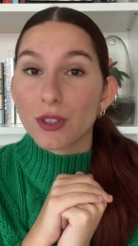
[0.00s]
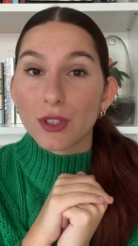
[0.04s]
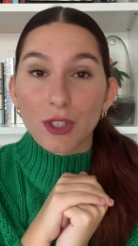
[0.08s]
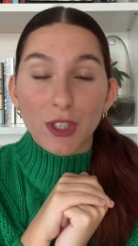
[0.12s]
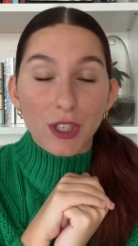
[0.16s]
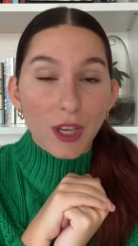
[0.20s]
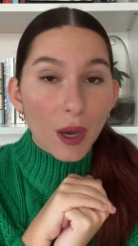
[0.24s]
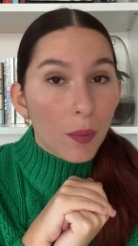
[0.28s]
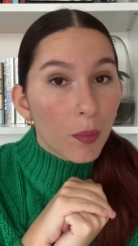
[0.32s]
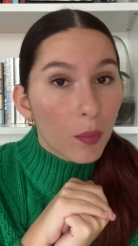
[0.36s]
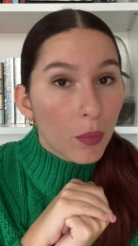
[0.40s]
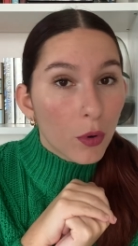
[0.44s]

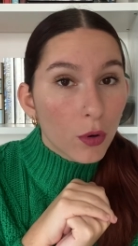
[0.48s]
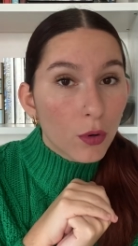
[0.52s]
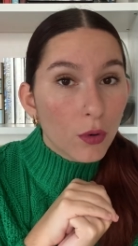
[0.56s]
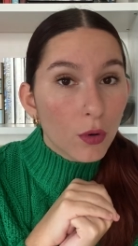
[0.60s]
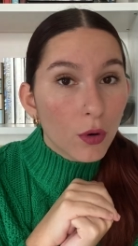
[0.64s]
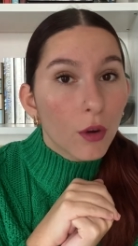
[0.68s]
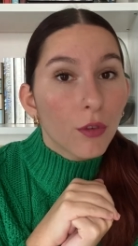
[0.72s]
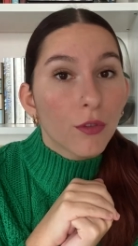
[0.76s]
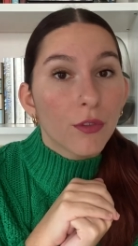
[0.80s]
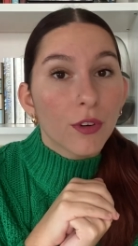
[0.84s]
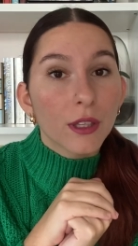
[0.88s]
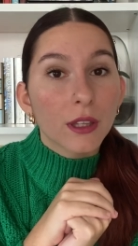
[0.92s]
J'aime
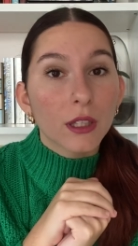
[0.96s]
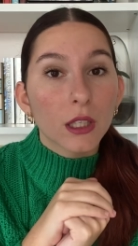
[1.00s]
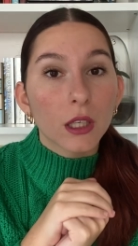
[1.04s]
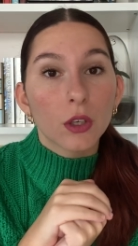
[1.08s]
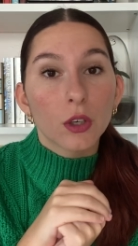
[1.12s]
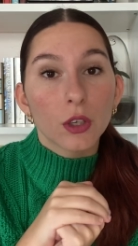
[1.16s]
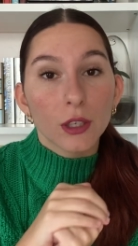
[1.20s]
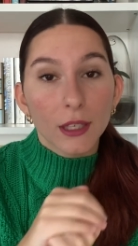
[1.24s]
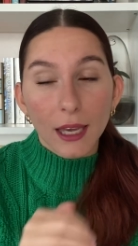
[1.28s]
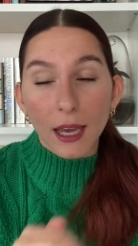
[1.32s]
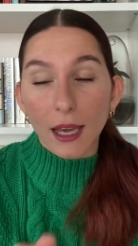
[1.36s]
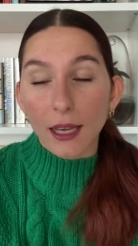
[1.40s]
beaucoup en fait
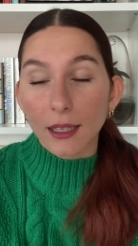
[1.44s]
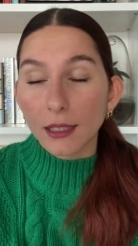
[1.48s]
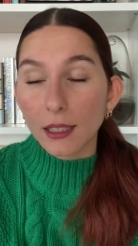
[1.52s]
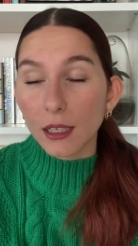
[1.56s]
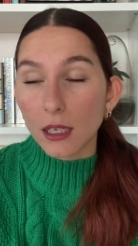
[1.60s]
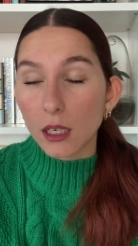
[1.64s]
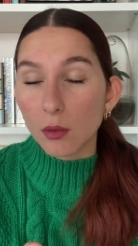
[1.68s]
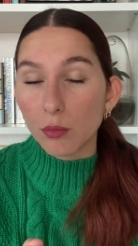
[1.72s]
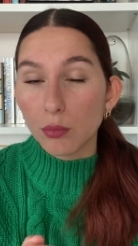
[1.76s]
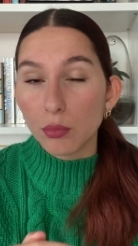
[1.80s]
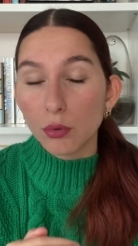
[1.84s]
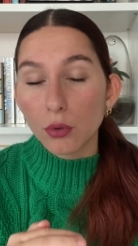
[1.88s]
regarder
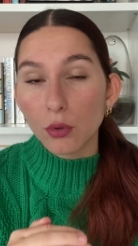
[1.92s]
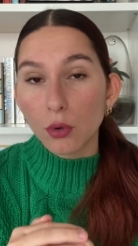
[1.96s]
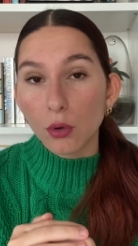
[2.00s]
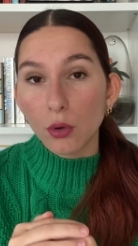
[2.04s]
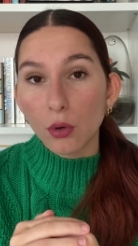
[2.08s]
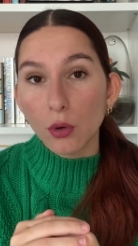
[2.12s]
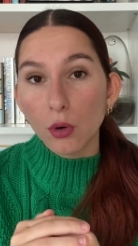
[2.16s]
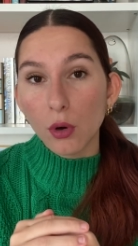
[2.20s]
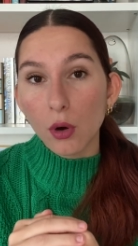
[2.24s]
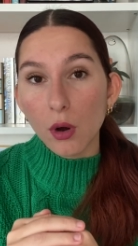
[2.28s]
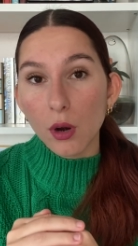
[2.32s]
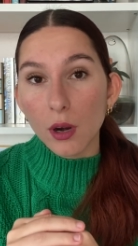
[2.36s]
les book
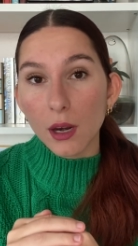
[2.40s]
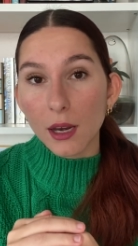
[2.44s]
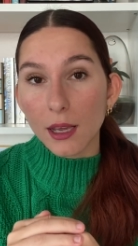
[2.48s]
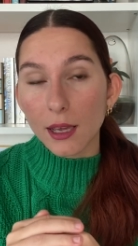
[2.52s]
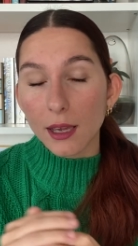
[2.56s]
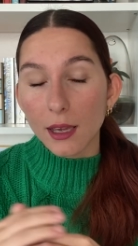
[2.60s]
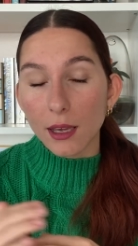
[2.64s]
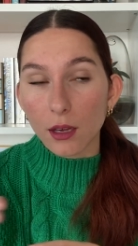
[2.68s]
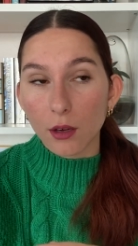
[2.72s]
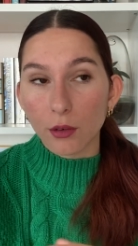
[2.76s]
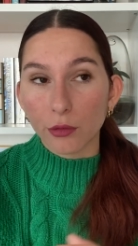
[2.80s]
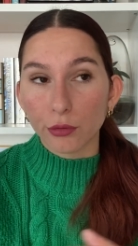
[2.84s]
hauls
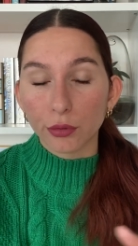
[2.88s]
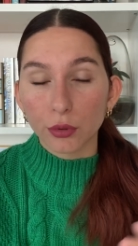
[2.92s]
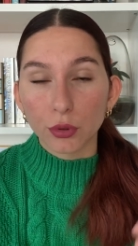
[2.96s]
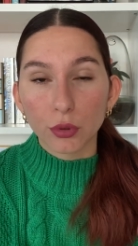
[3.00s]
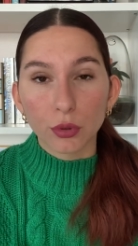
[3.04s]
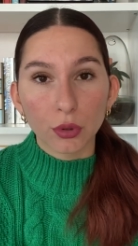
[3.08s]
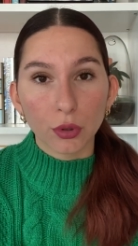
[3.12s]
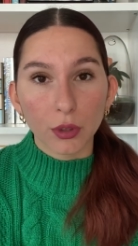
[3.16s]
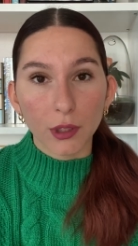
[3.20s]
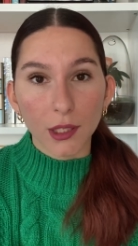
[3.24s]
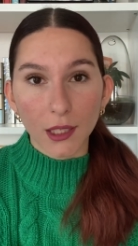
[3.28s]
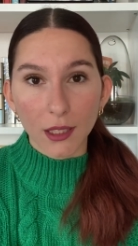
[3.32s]
et vous
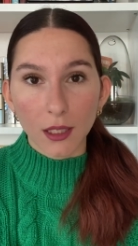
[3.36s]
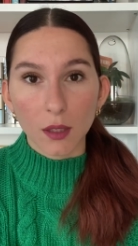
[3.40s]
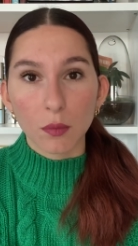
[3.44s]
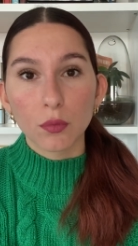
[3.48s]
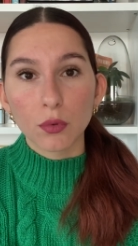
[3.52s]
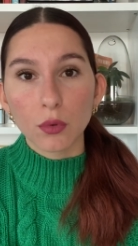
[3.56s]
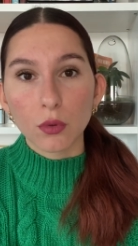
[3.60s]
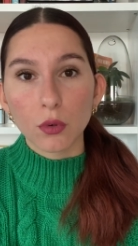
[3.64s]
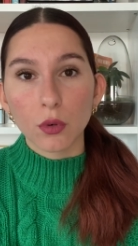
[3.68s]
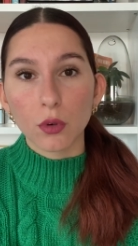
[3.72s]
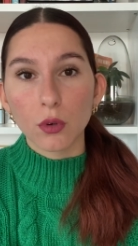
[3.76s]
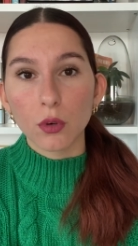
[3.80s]
tourner des
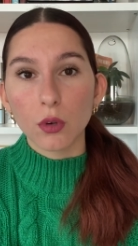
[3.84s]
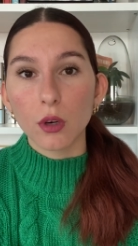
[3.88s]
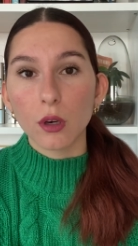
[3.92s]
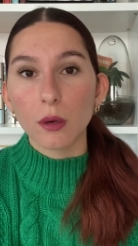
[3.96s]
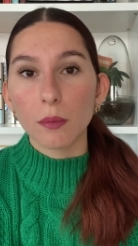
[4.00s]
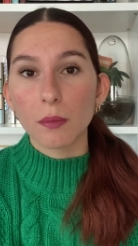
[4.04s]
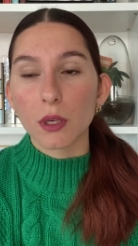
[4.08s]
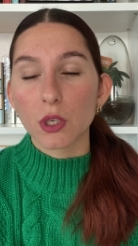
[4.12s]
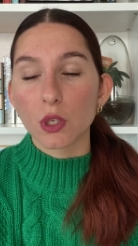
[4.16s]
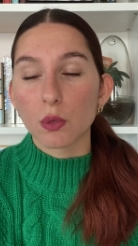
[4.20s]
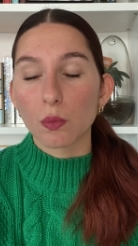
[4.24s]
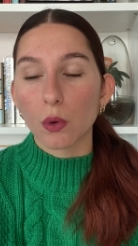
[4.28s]
book hauls,
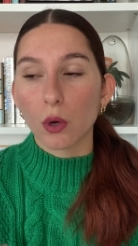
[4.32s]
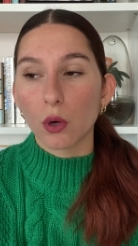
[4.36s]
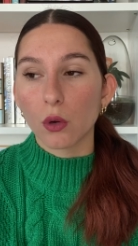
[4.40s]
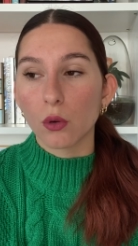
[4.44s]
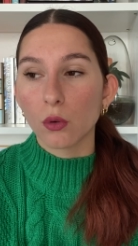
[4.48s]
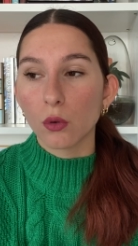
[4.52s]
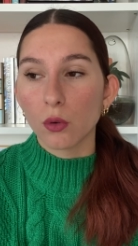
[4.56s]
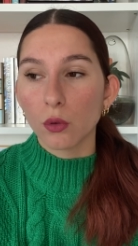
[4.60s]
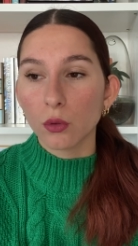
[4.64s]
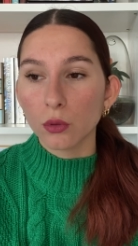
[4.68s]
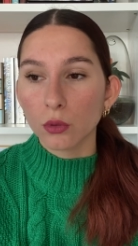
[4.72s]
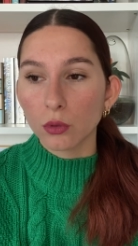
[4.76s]
mais je me rends
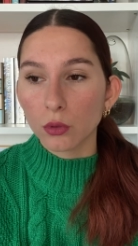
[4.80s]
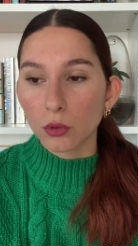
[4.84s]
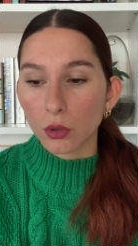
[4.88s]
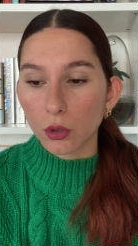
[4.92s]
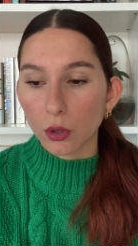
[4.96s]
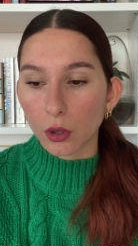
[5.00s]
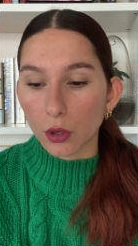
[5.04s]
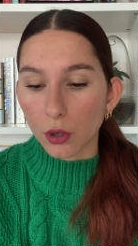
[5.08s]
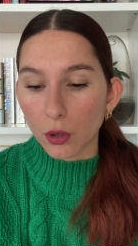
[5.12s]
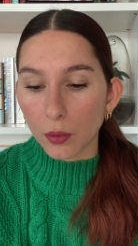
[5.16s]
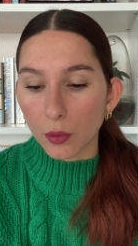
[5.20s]
compte que